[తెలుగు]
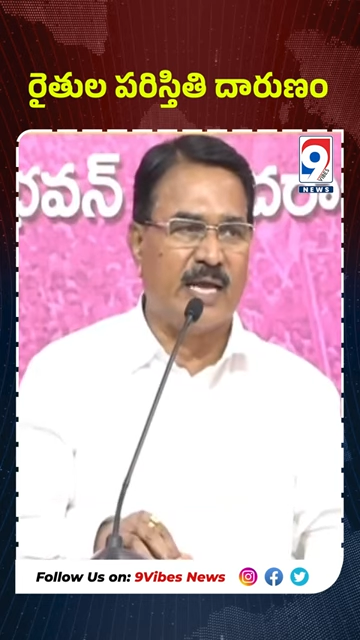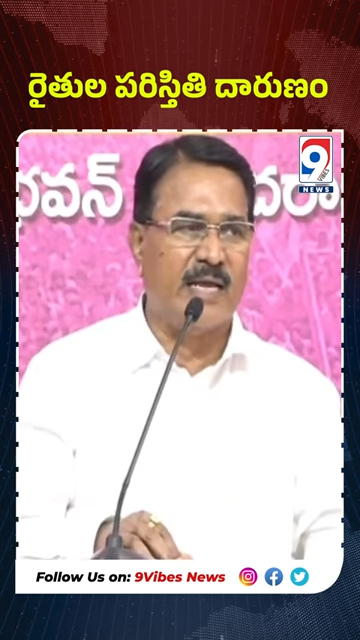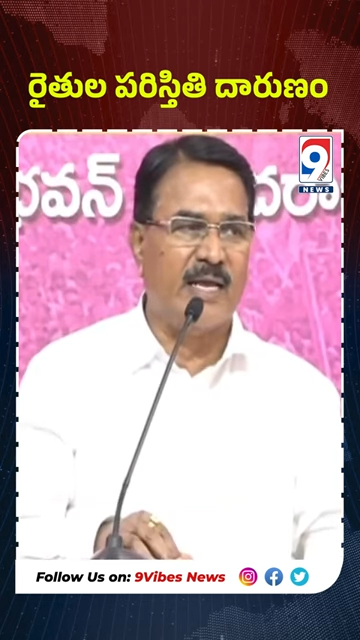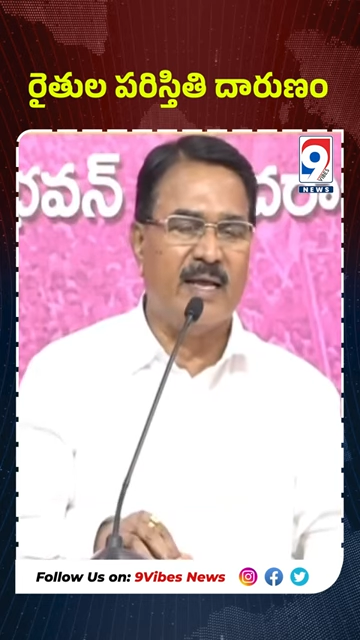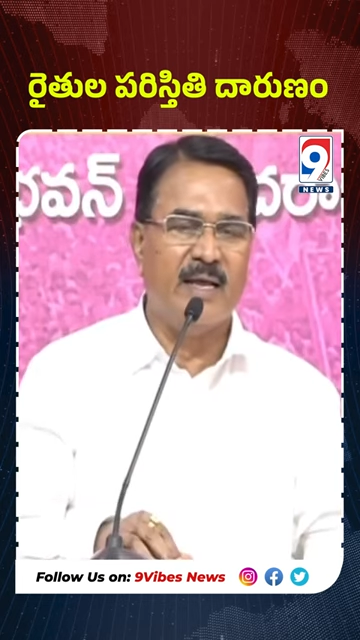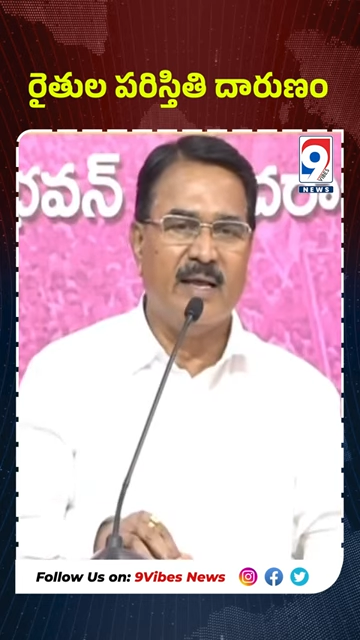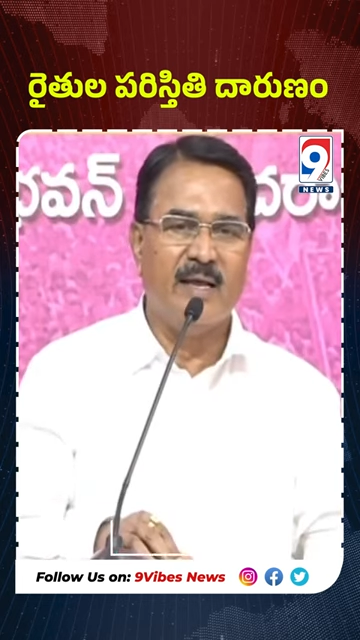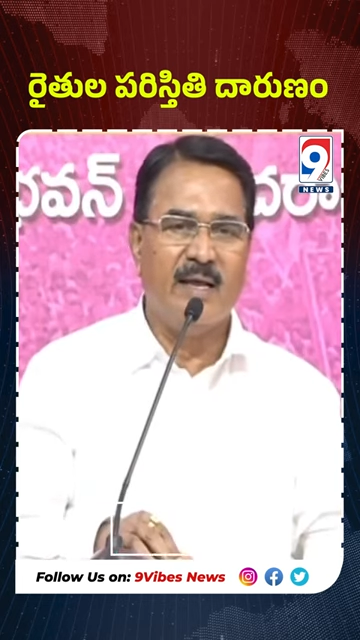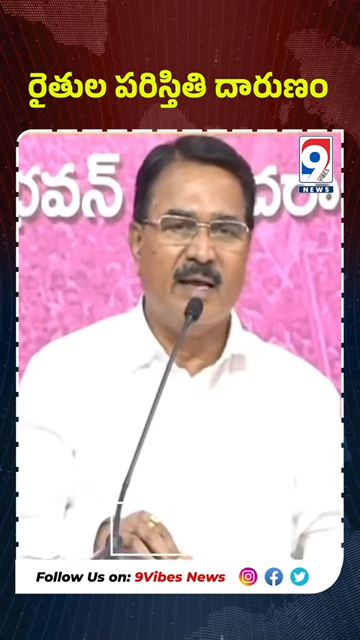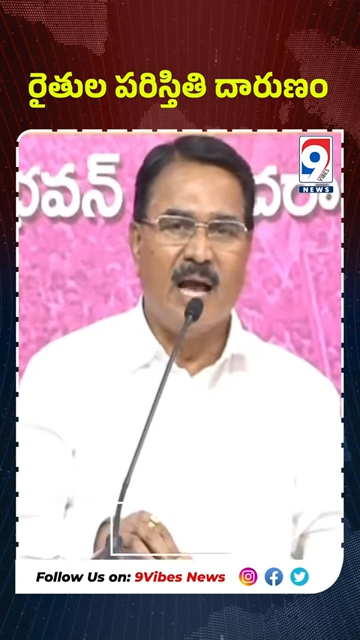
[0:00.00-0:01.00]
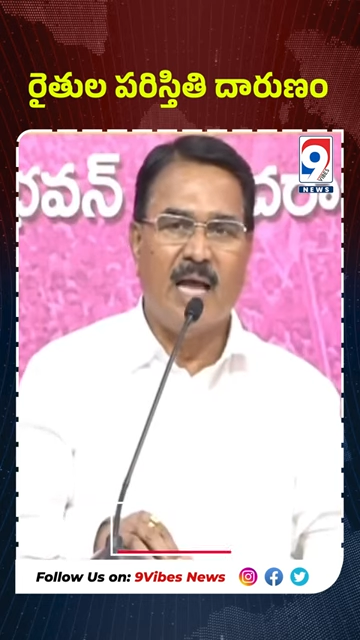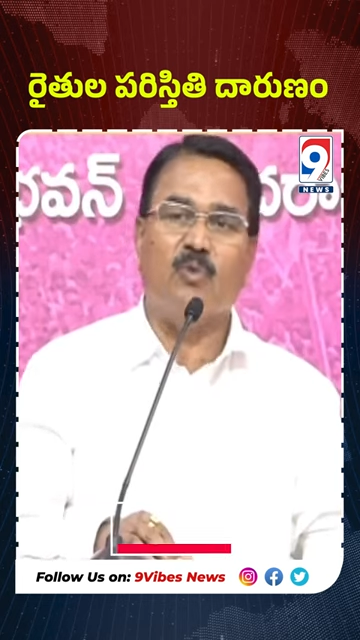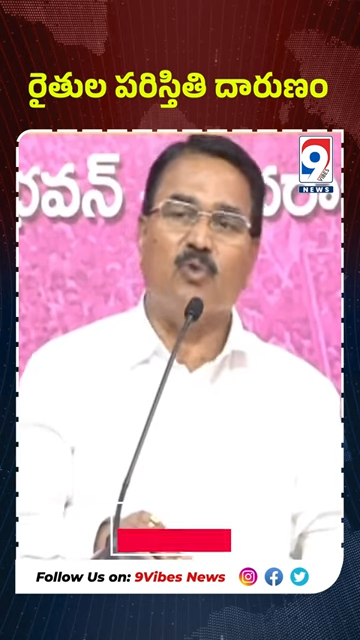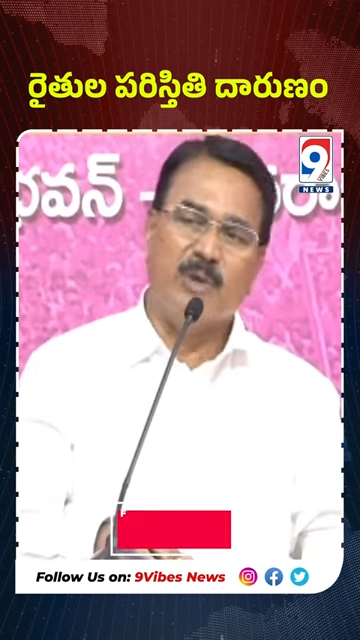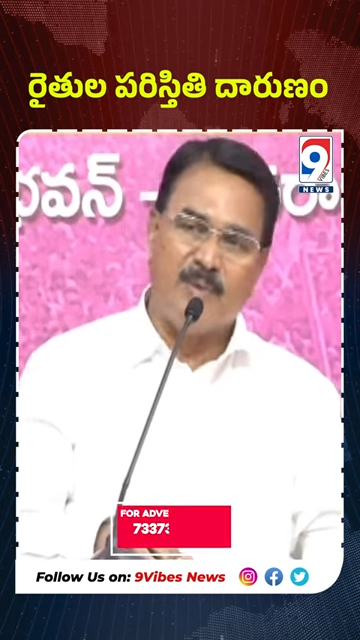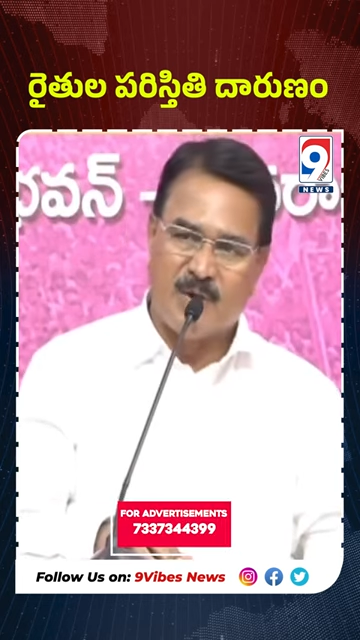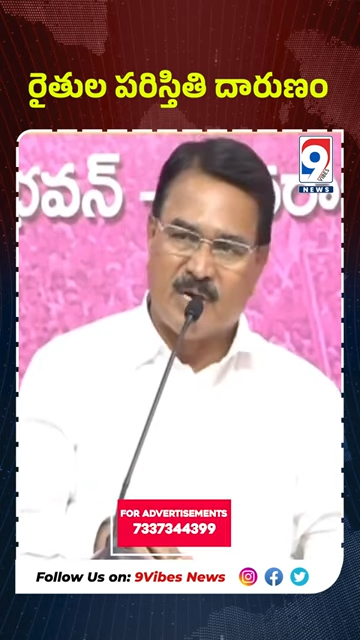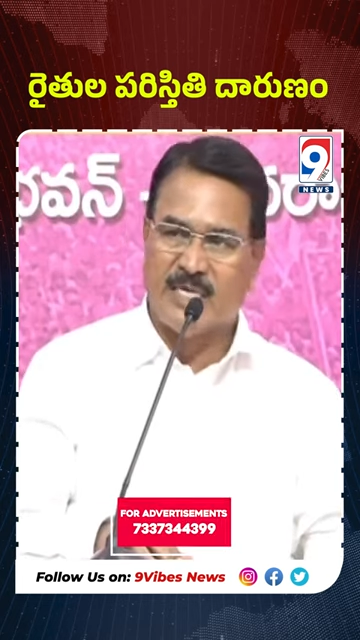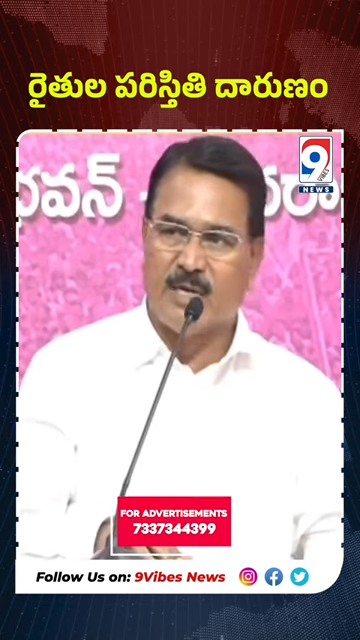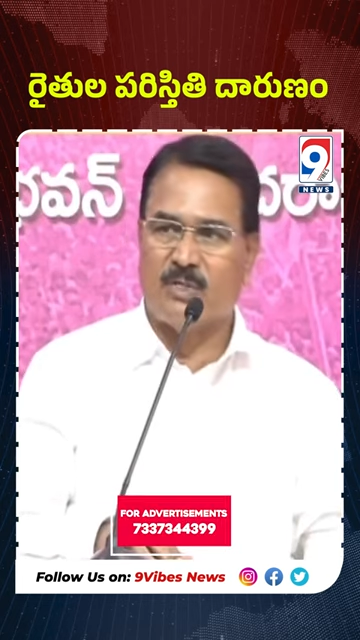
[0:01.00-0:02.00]
మాజీ మంత్రి సింగిరెడ్డి
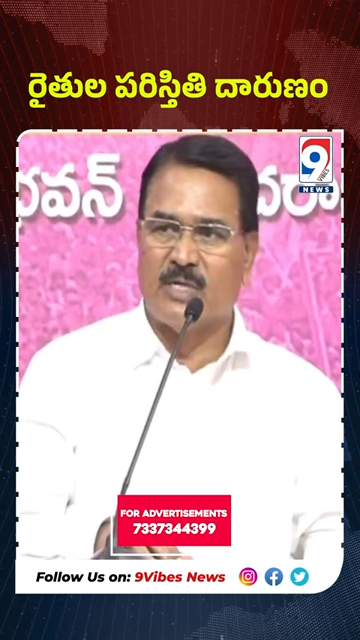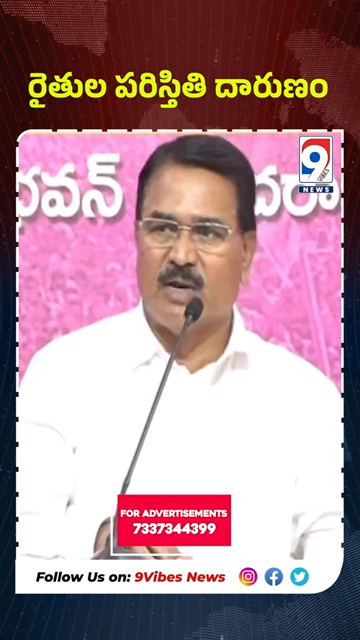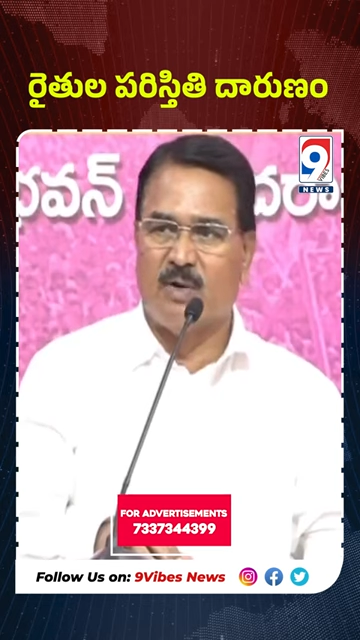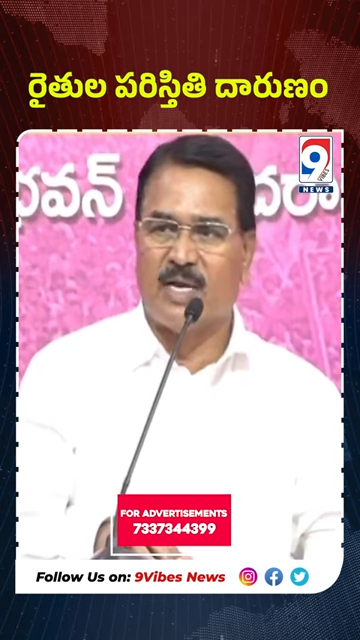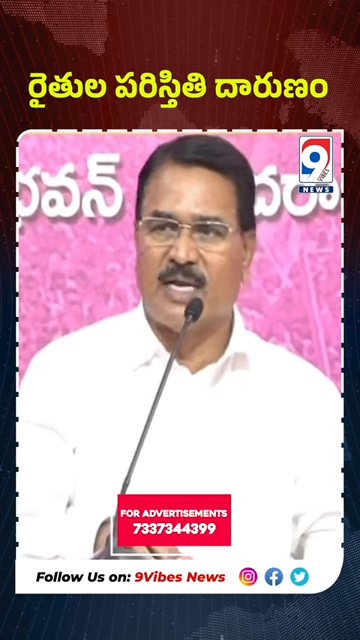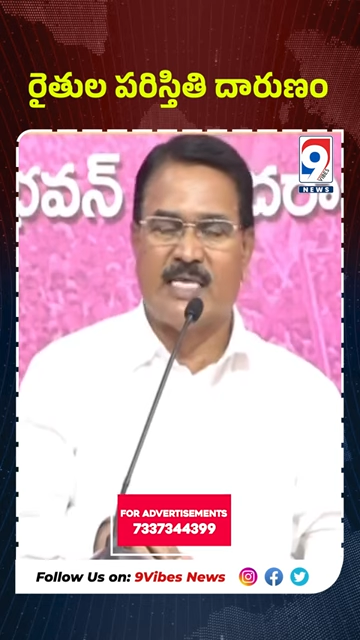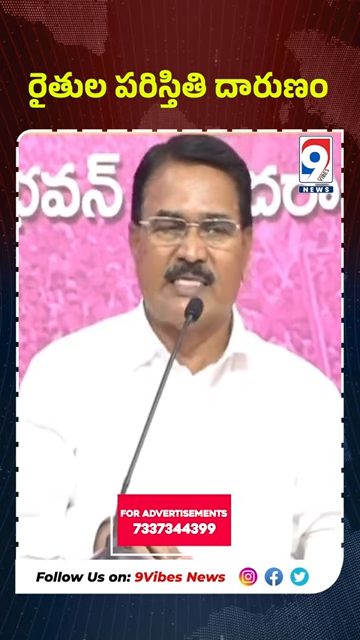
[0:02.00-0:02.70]
నిరంజన్ రెడ్డి కోరారు